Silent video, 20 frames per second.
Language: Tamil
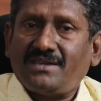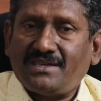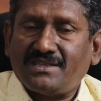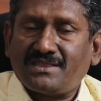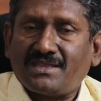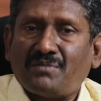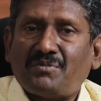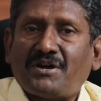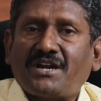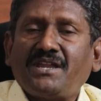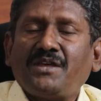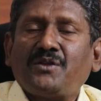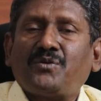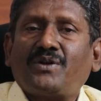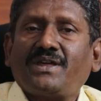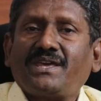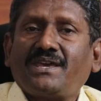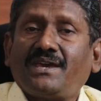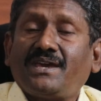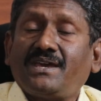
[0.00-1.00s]
இந்த
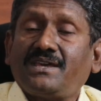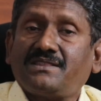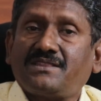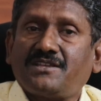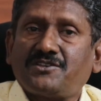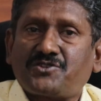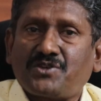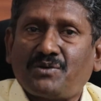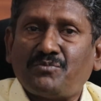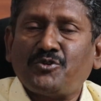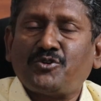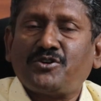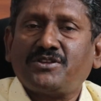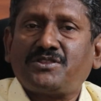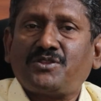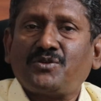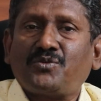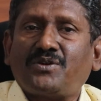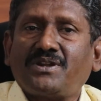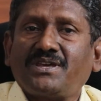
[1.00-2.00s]
மண்ணினுடைய இந்த
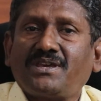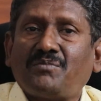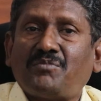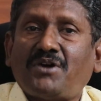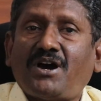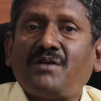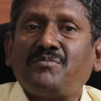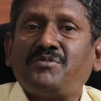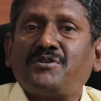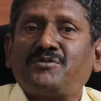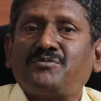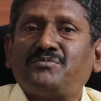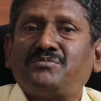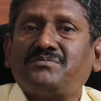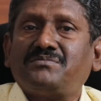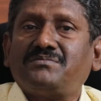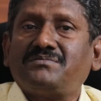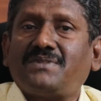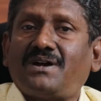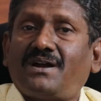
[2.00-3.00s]
சமூகத்தினுடைய மாபெரும்
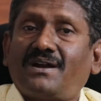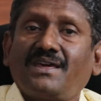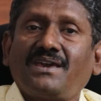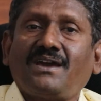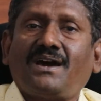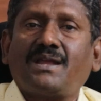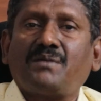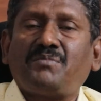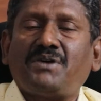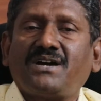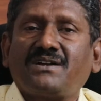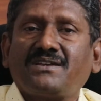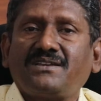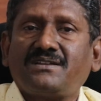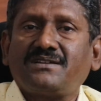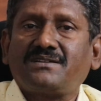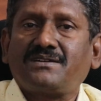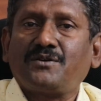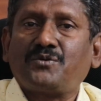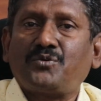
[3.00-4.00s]
அடையாளமாக
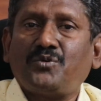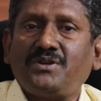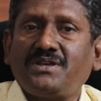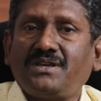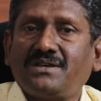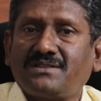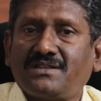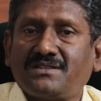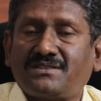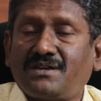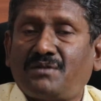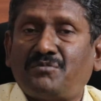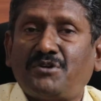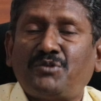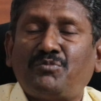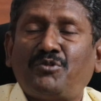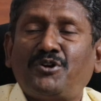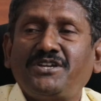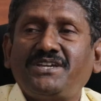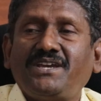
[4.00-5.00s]
இருக்கக்கூடிய இந்த
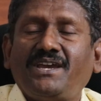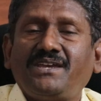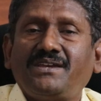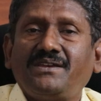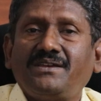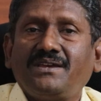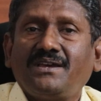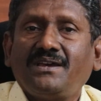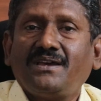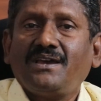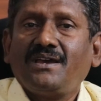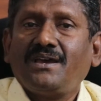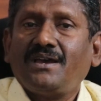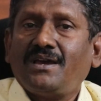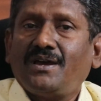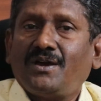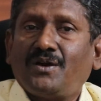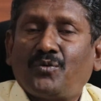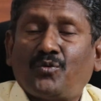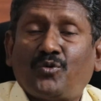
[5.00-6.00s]
தமிழ் மொழியை
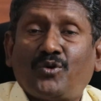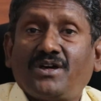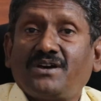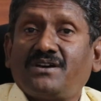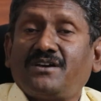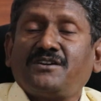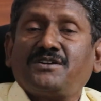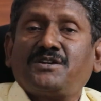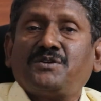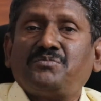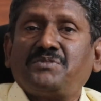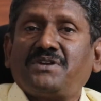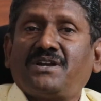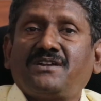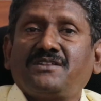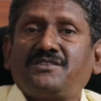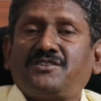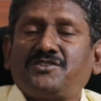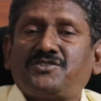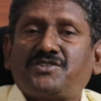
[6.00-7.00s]
உலகெங்கும்
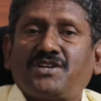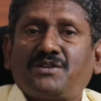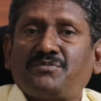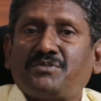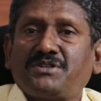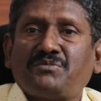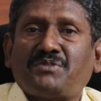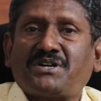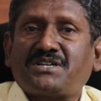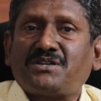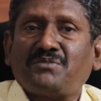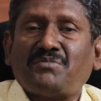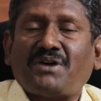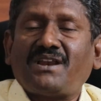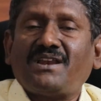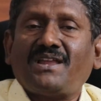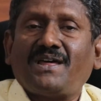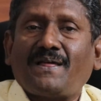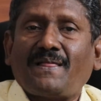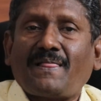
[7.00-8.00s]
எடுத்து செல்வது
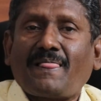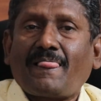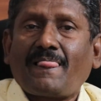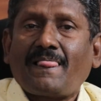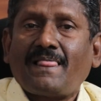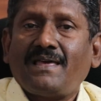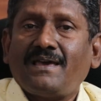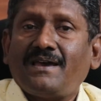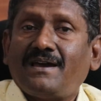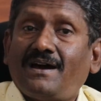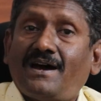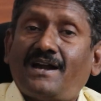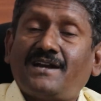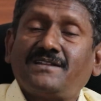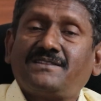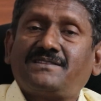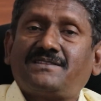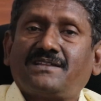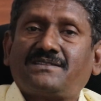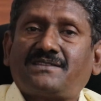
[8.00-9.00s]
மட்டுமல்ல
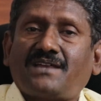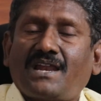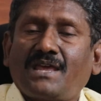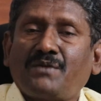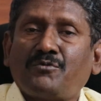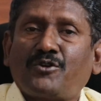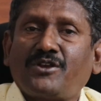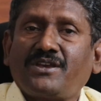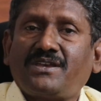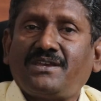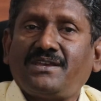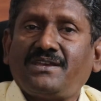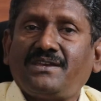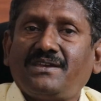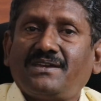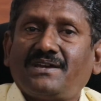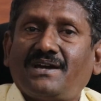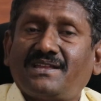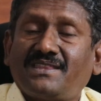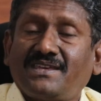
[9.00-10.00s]
அடுத்த தலைமுறைக்கு
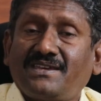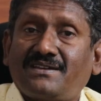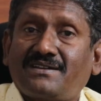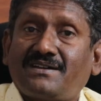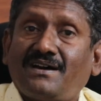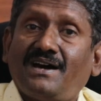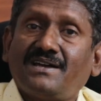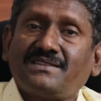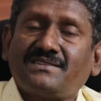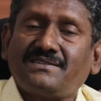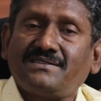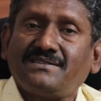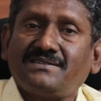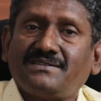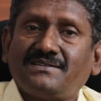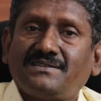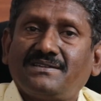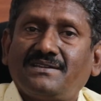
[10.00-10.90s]
அதை காத்து